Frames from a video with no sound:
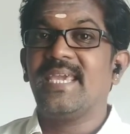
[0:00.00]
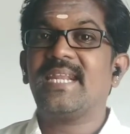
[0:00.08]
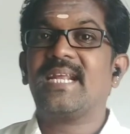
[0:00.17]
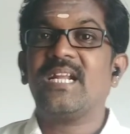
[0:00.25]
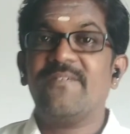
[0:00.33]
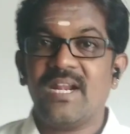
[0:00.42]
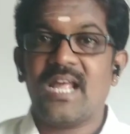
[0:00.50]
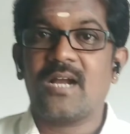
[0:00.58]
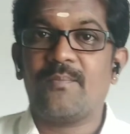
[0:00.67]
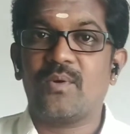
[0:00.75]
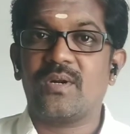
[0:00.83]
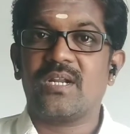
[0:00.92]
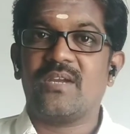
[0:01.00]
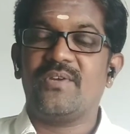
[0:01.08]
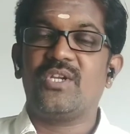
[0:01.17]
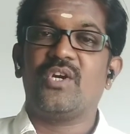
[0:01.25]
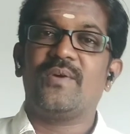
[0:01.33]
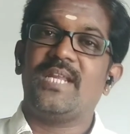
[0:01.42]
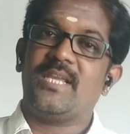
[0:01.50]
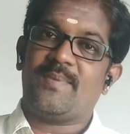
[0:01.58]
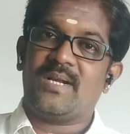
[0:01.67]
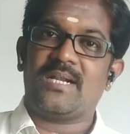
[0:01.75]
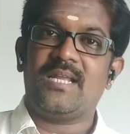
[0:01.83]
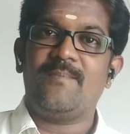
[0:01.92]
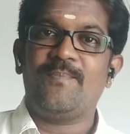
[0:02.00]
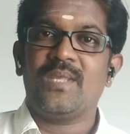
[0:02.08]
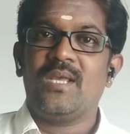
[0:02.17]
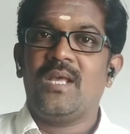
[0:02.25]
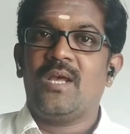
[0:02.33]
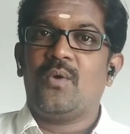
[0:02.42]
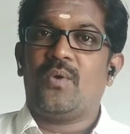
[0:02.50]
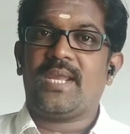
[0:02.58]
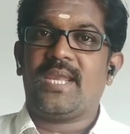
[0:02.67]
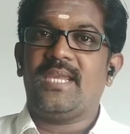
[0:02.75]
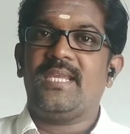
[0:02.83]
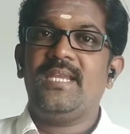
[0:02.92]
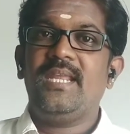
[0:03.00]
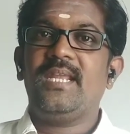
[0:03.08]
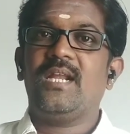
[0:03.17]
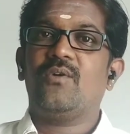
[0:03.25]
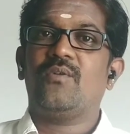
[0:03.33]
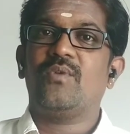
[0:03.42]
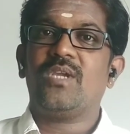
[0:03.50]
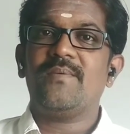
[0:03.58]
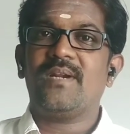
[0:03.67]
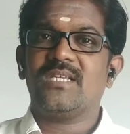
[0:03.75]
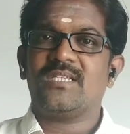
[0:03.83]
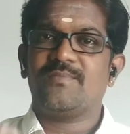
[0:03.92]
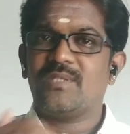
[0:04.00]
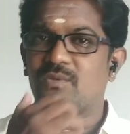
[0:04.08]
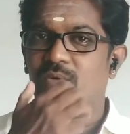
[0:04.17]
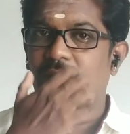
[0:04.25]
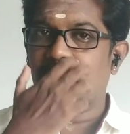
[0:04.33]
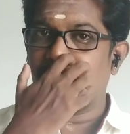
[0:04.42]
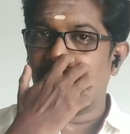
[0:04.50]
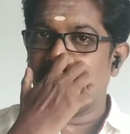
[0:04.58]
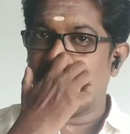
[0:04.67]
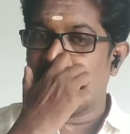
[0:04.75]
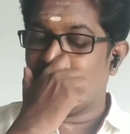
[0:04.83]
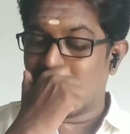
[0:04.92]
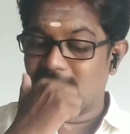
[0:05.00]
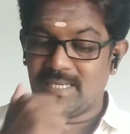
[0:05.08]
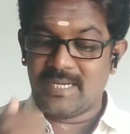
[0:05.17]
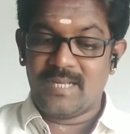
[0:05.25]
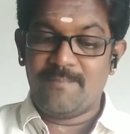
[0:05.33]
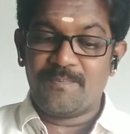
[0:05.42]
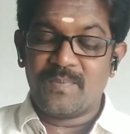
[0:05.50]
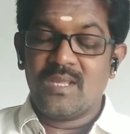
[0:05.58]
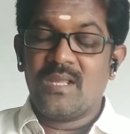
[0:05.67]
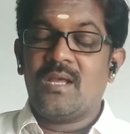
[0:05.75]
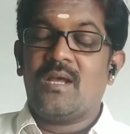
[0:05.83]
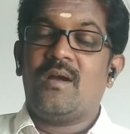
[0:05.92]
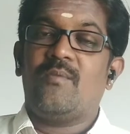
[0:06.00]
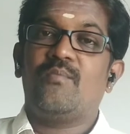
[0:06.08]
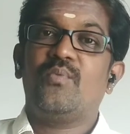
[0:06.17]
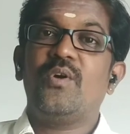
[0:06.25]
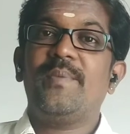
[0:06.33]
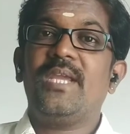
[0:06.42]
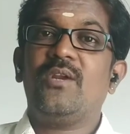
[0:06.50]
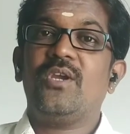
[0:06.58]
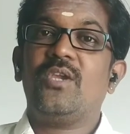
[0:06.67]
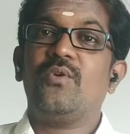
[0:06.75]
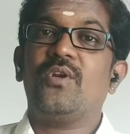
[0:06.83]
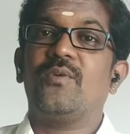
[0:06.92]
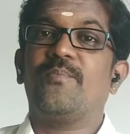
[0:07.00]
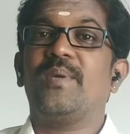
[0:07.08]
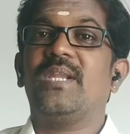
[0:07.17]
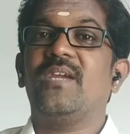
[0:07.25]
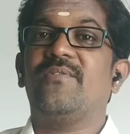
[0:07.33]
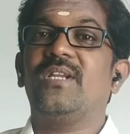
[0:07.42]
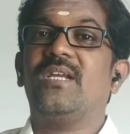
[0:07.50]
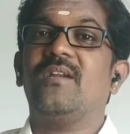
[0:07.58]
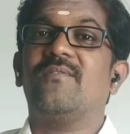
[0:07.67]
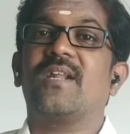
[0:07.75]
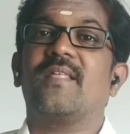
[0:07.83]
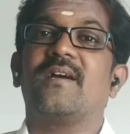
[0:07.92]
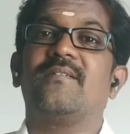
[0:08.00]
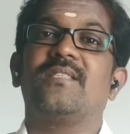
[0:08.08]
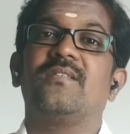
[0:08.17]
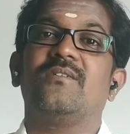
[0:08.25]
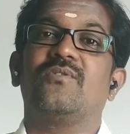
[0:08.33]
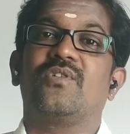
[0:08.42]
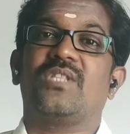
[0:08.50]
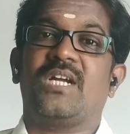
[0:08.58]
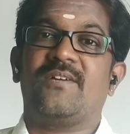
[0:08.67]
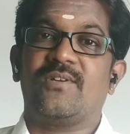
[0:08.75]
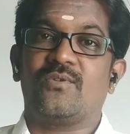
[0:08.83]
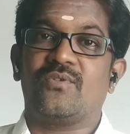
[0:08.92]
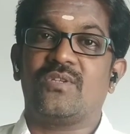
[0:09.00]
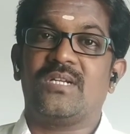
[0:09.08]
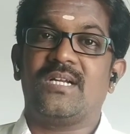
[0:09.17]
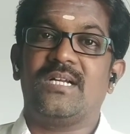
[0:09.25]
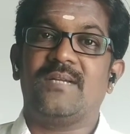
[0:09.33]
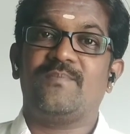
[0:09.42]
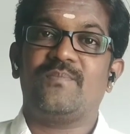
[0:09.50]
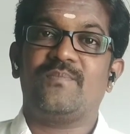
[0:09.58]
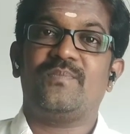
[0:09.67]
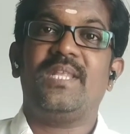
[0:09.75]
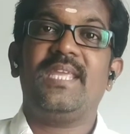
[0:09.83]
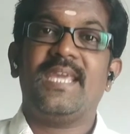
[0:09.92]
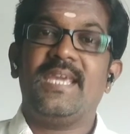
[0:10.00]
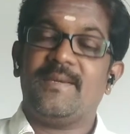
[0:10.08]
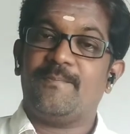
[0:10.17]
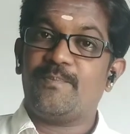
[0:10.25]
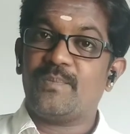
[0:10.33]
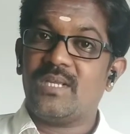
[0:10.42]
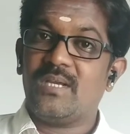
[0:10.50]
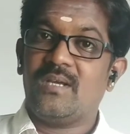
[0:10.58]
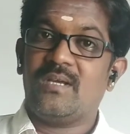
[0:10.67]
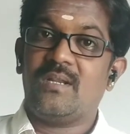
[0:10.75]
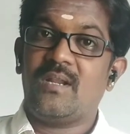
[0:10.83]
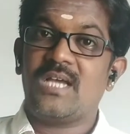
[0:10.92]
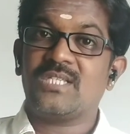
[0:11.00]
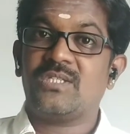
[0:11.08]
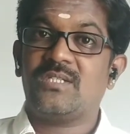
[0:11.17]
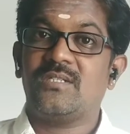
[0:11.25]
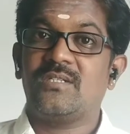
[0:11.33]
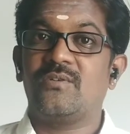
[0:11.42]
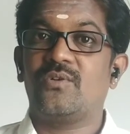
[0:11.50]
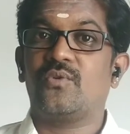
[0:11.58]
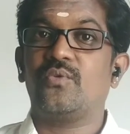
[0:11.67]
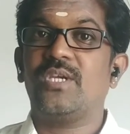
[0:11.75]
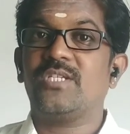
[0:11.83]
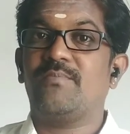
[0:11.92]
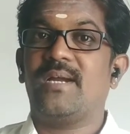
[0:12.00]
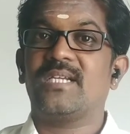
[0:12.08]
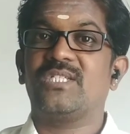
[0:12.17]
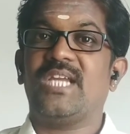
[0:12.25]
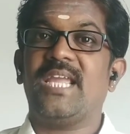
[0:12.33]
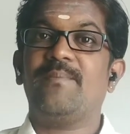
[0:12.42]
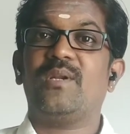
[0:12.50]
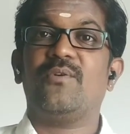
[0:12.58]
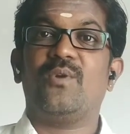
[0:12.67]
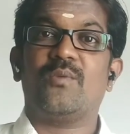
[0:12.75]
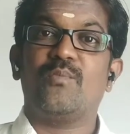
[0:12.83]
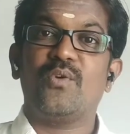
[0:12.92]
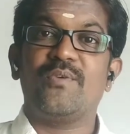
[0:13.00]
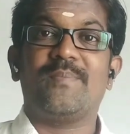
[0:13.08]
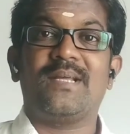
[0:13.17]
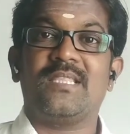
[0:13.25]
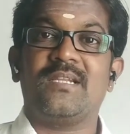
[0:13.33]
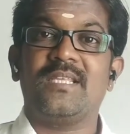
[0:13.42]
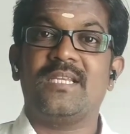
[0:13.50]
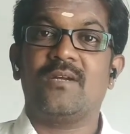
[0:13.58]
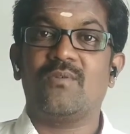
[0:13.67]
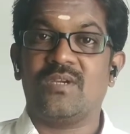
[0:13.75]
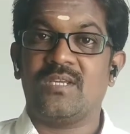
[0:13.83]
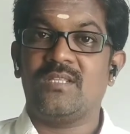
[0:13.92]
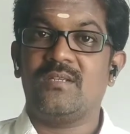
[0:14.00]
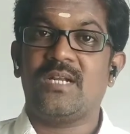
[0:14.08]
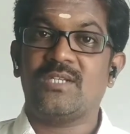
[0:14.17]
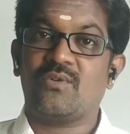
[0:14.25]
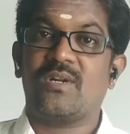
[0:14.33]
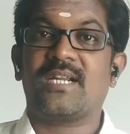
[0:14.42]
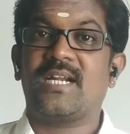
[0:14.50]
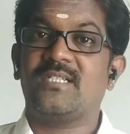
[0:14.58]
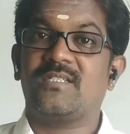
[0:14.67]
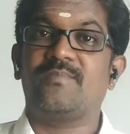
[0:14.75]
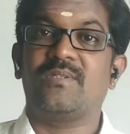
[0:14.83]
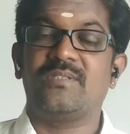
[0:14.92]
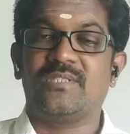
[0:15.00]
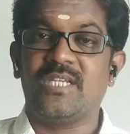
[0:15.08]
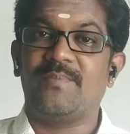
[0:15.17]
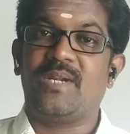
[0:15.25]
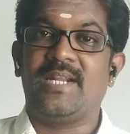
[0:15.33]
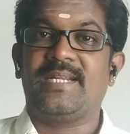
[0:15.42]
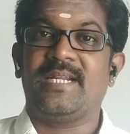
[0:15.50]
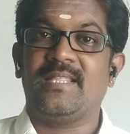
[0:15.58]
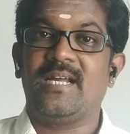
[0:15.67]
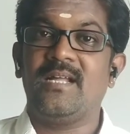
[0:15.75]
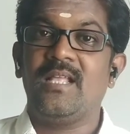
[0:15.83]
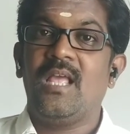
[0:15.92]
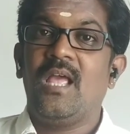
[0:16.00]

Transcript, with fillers: ஏற்கனவே நாங்கள் போட்டிருக்க வீடியோவை நீங்கள் பார்க்கலாம் ஓகே இன்றைக்கி நான் ஒரு முக்கியமான சப்ஜெக்ட் சொல்கிறேங்க என்னென்னு பார்த்தீங்கன்னா பூமியை நோக்கி ஒரு பெரிய விண்கல் வரதாக வந்து ஒரு தகவல் கொடுத்துருக்காங்க நீங்கள் லாஸ்ட்டு ஒரு டூ இயர்ஸ் பேக் ஜெயம் ரவியோட மூவி பார்த்துருந்தீங்கன்னா உங்களுக்கு இது நான் சொல்கிற கான்செப்ட் சேம் ரிலேட்டட் தான்